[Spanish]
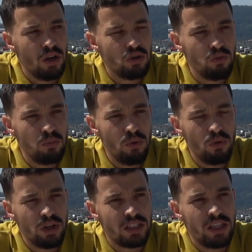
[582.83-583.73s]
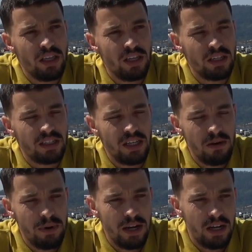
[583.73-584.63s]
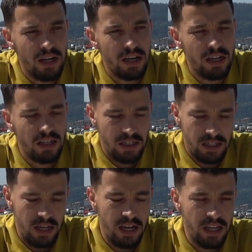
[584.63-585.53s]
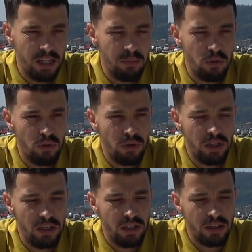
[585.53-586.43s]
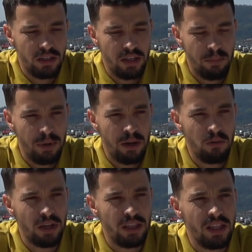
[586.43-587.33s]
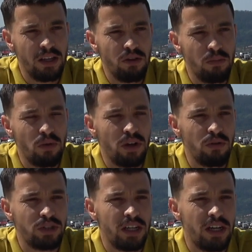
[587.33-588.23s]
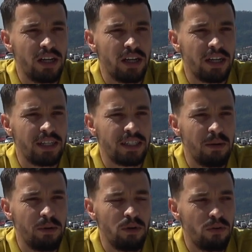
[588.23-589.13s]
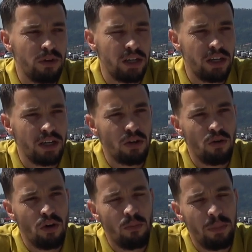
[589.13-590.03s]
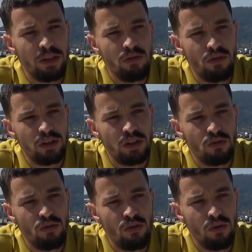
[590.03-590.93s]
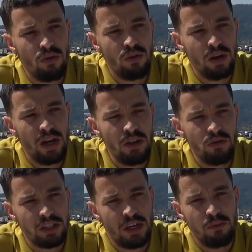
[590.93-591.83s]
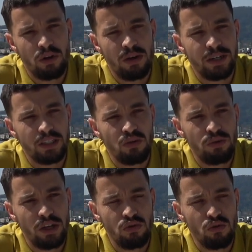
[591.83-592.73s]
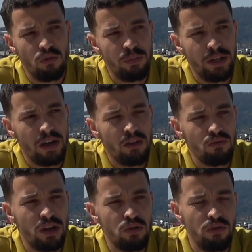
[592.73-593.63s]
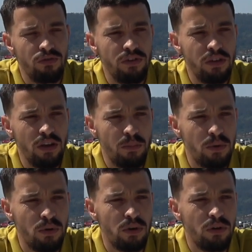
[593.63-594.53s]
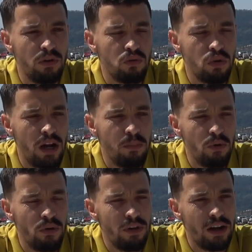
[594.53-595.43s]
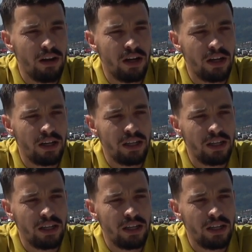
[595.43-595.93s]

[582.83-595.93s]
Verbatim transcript: es un plus que se, lleva el equipo y, esperamos que este año pues, que no sea, que sea menos, que, nos acompañen durante todo el año. Sabemos que va a ser un año complicado, un año difícil, pero creo que con el apoyo de la,